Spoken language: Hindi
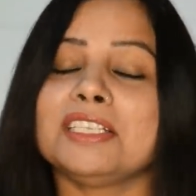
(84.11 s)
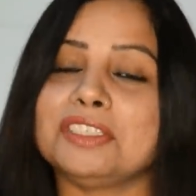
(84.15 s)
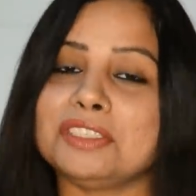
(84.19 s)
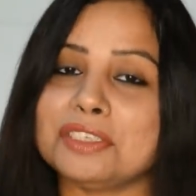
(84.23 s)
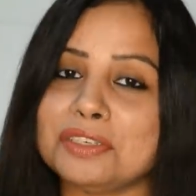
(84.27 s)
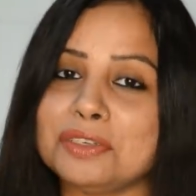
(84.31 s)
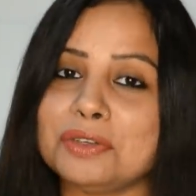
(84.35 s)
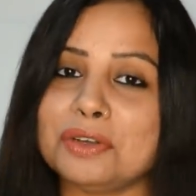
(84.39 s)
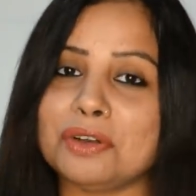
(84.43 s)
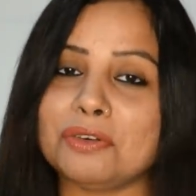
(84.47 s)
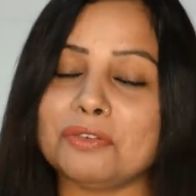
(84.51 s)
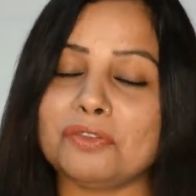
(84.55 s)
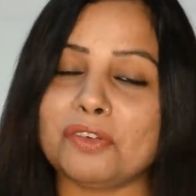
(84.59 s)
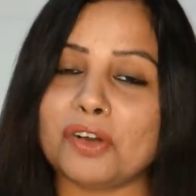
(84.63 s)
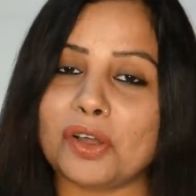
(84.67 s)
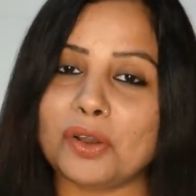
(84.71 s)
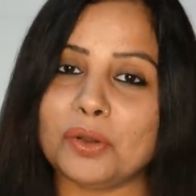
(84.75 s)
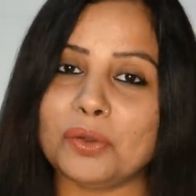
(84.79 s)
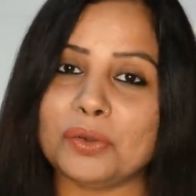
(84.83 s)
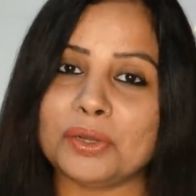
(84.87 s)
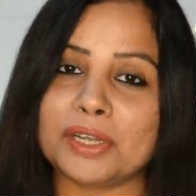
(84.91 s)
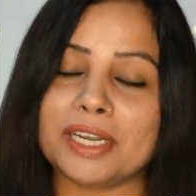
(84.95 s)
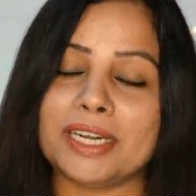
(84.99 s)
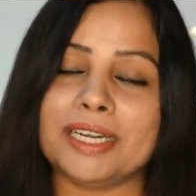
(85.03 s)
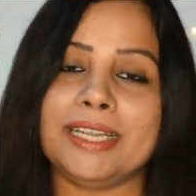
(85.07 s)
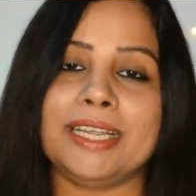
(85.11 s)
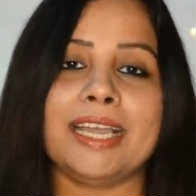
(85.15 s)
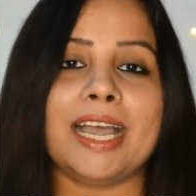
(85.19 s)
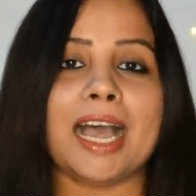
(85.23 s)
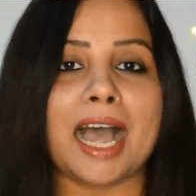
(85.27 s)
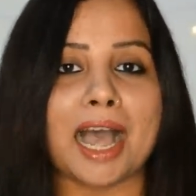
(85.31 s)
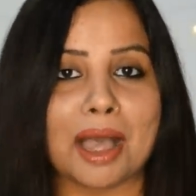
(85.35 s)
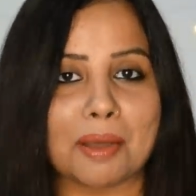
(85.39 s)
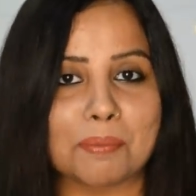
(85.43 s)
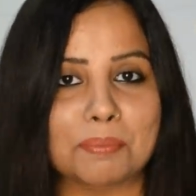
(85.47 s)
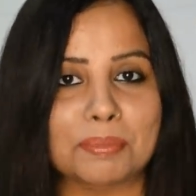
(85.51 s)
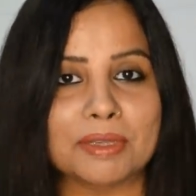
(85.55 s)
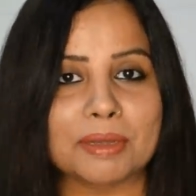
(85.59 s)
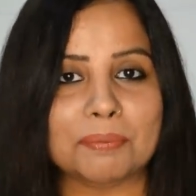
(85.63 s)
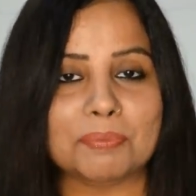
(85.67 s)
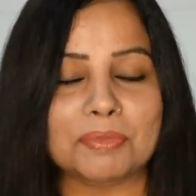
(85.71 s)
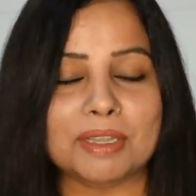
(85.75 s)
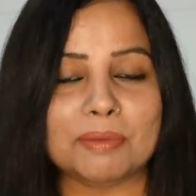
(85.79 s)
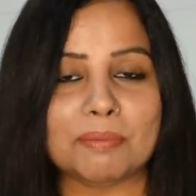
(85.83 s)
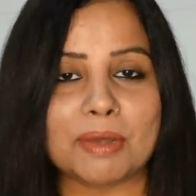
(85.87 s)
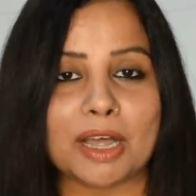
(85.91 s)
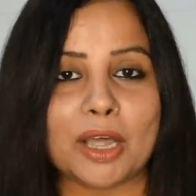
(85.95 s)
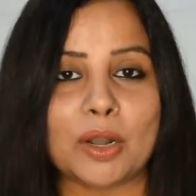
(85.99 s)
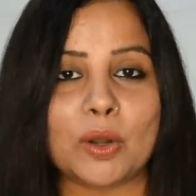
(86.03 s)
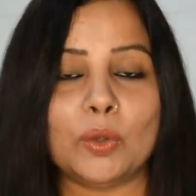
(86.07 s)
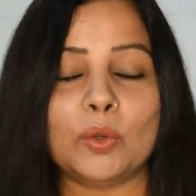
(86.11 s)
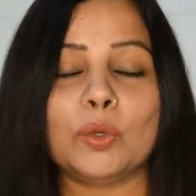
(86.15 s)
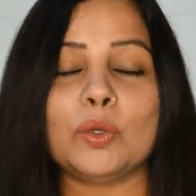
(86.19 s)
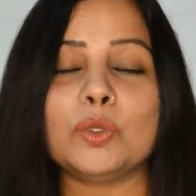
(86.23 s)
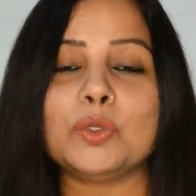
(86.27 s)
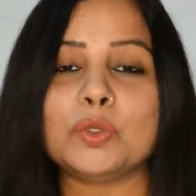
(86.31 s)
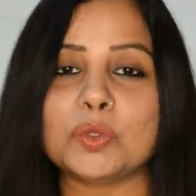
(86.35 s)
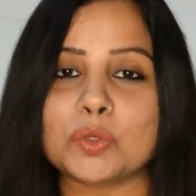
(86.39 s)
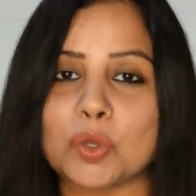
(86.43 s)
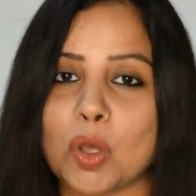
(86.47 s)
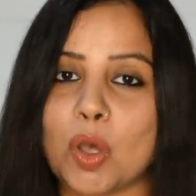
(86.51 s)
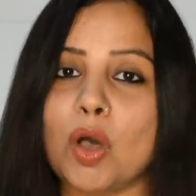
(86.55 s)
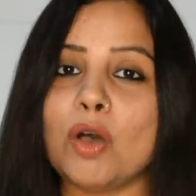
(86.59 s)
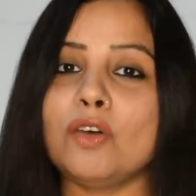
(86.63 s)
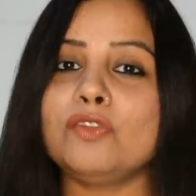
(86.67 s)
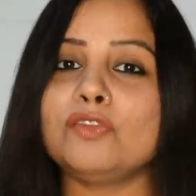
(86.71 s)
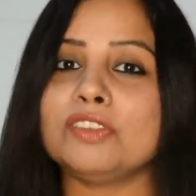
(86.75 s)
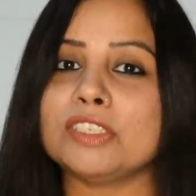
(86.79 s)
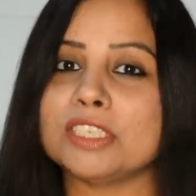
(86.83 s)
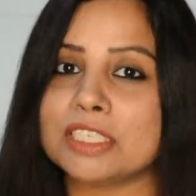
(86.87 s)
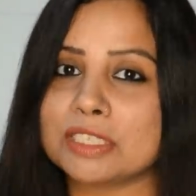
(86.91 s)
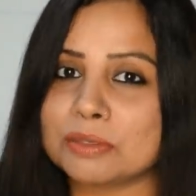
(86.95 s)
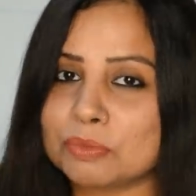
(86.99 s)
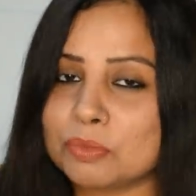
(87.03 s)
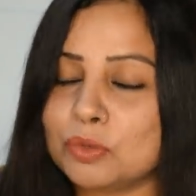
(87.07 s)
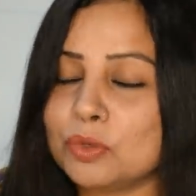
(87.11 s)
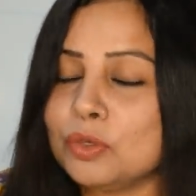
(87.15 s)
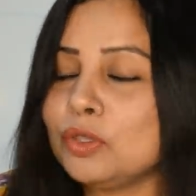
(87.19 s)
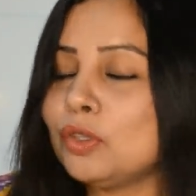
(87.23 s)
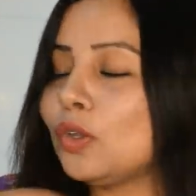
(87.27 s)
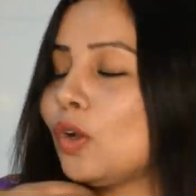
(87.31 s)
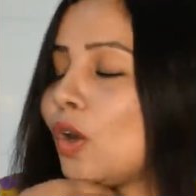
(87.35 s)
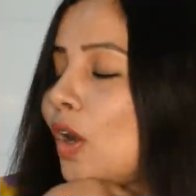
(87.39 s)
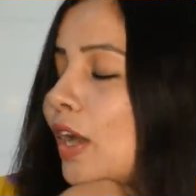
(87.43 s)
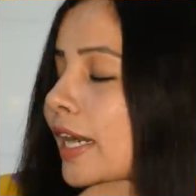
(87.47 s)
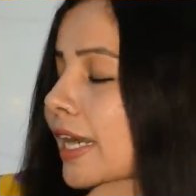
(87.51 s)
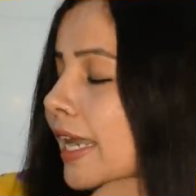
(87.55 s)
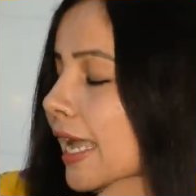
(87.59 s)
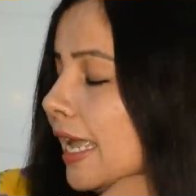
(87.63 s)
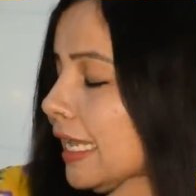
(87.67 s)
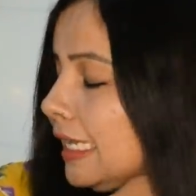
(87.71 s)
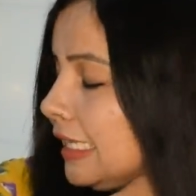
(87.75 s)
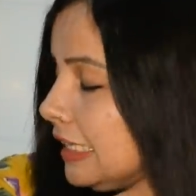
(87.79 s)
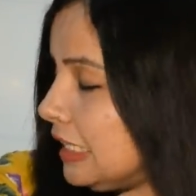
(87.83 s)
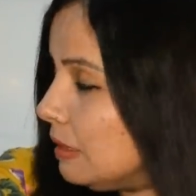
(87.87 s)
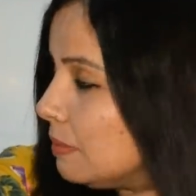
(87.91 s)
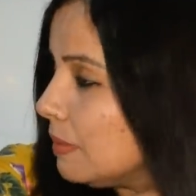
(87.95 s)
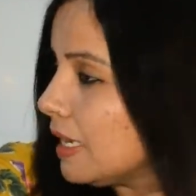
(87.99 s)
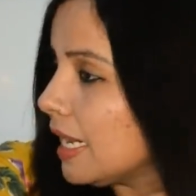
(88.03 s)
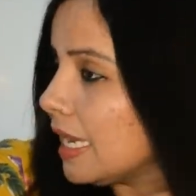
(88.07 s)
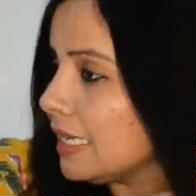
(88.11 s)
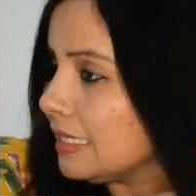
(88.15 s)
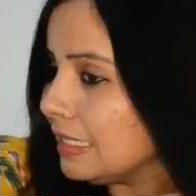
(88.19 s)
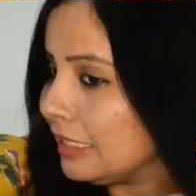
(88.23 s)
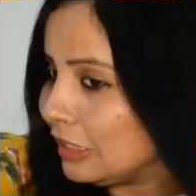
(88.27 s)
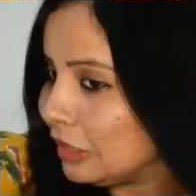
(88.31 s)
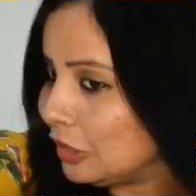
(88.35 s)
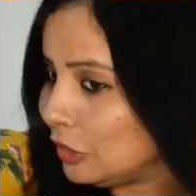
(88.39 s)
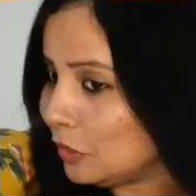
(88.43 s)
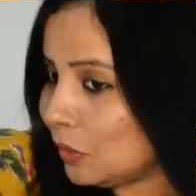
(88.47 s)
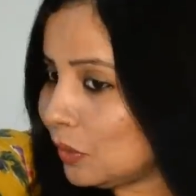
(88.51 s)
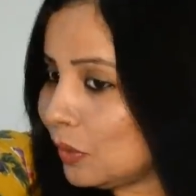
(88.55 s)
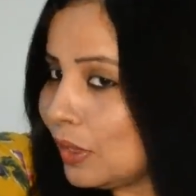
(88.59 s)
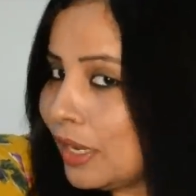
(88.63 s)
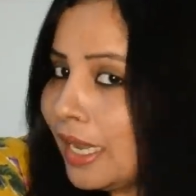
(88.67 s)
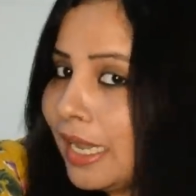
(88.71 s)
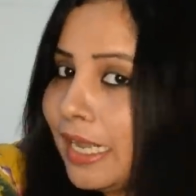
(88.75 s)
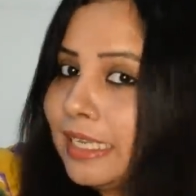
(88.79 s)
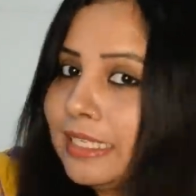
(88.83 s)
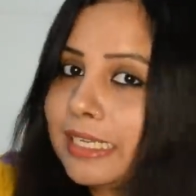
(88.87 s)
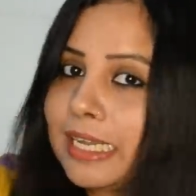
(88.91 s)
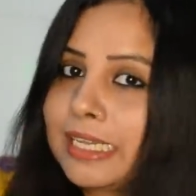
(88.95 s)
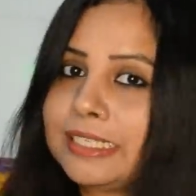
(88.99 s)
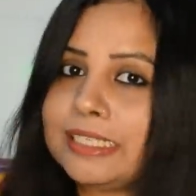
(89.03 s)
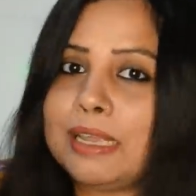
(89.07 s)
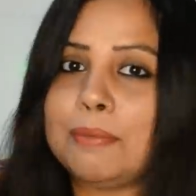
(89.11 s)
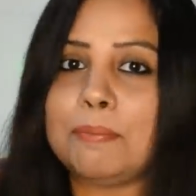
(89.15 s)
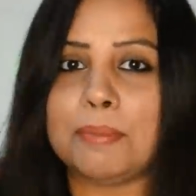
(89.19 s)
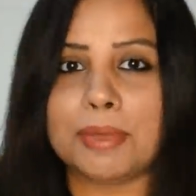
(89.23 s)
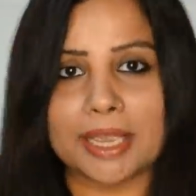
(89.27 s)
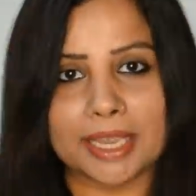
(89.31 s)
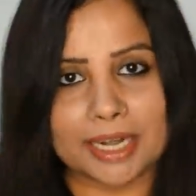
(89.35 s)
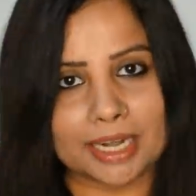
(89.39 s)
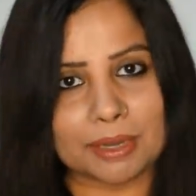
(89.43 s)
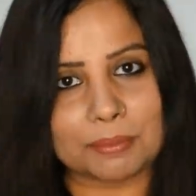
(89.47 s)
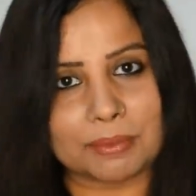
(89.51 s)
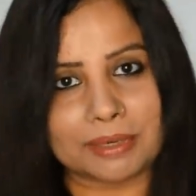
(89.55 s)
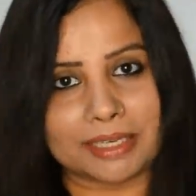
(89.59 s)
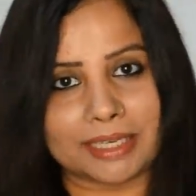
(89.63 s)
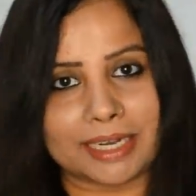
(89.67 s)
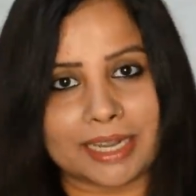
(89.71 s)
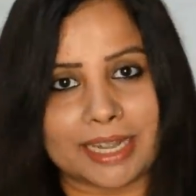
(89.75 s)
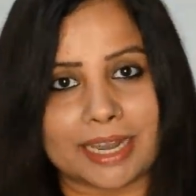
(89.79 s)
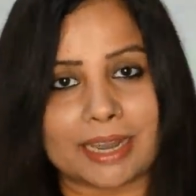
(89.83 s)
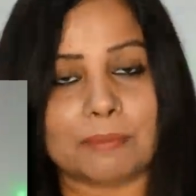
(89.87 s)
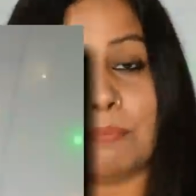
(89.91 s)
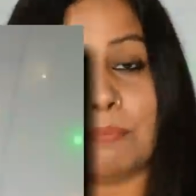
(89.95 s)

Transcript: जिनको फॉलो करके आप भी अपने बालों को सॉफ्ट स्मूथ और हेल्दी बना सकते हो जैसे मेरे बन गए